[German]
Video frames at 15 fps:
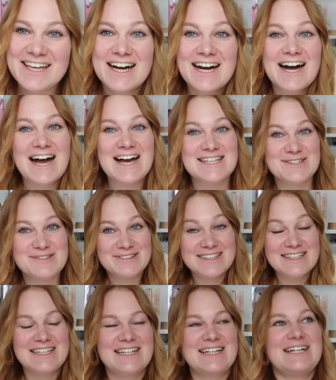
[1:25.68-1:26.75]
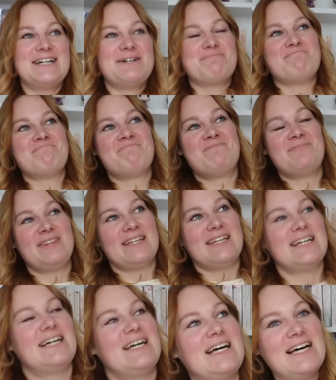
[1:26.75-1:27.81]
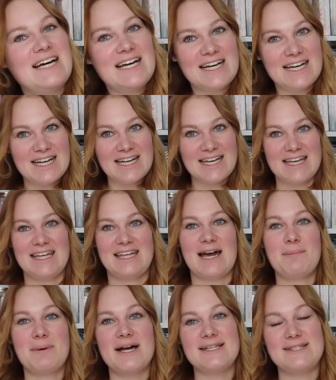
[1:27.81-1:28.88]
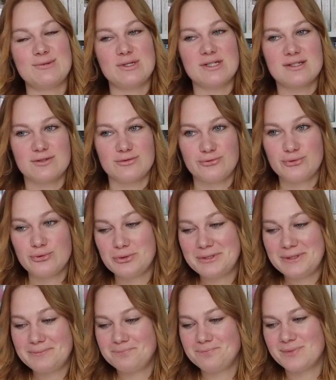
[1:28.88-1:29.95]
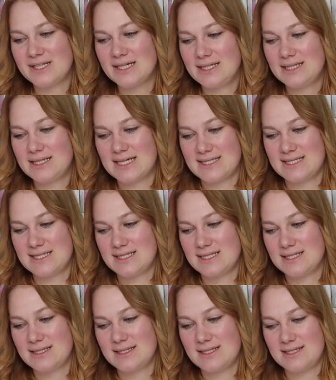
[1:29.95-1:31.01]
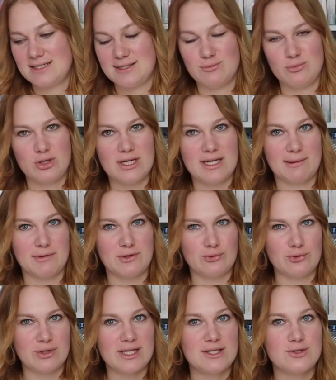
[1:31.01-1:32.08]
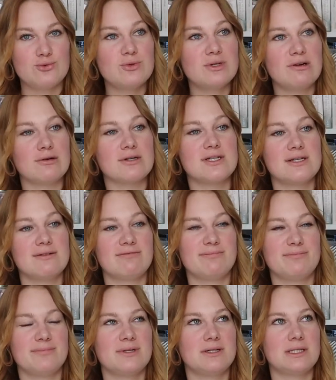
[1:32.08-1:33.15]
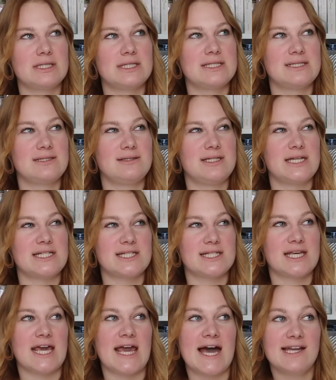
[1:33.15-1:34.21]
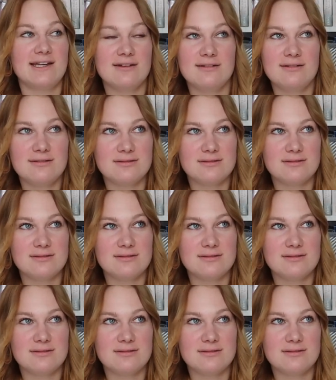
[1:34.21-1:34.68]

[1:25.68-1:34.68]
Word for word: ja, also mh, mm, ich habe halt so das Gefühl, dass ich den Büchern damit Unrecht tue und das Kern,